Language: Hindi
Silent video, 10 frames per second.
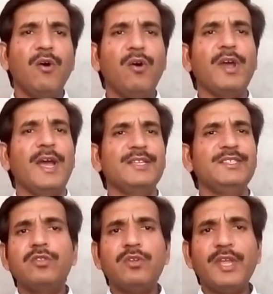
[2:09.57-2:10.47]
हो गया
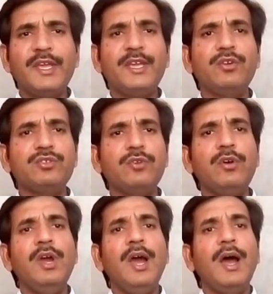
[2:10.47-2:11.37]
तो देखिए
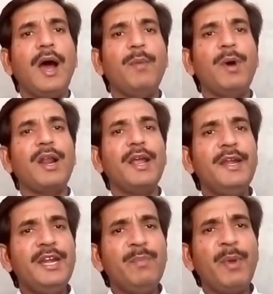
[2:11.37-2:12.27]
दोस्तों हमारा
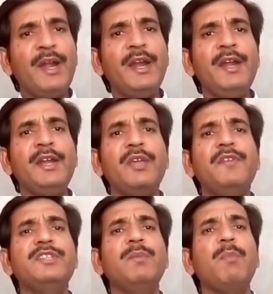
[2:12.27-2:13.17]
इंडिपेंडेंट
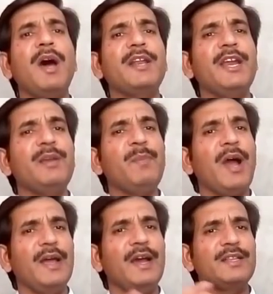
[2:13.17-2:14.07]
टीवी जब मार्केट में
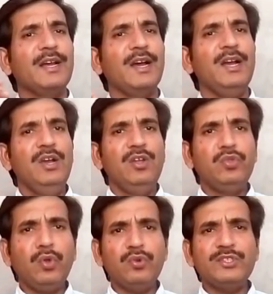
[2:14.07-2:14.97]
आया था
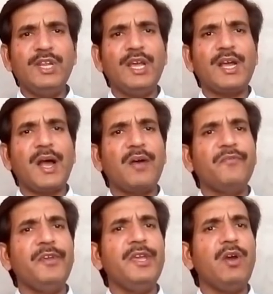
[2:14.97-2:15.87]
तो उसने
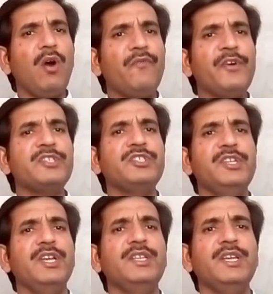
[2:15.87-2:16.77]
काफ़ी ऑफर्स
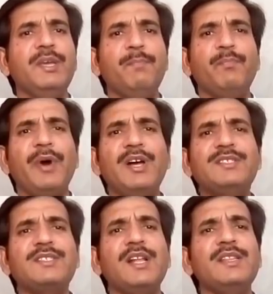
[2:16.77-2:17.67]
दिए थे कि पांच
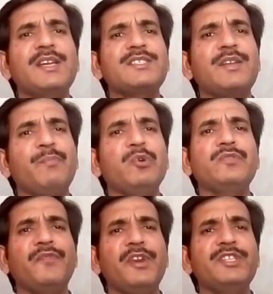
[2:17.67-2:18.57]
साल तक सब
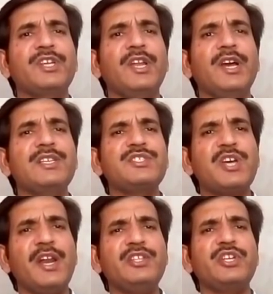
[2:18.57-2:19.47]
कुछ फ्री चलेगा
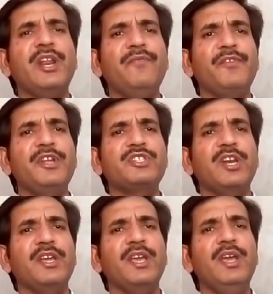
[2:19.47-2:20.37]
सारे चैनल फ्री
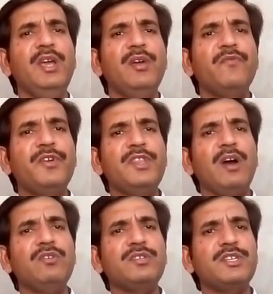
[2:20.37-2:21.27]
चलेंगे
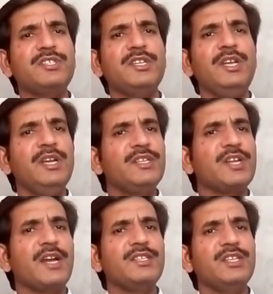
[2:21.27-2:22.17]
विदाउट किसी
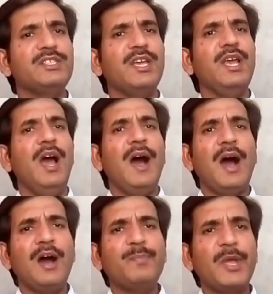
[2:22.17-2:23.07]
चार्जेस के
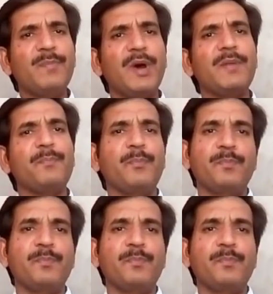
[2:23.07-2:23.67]
आप एक बार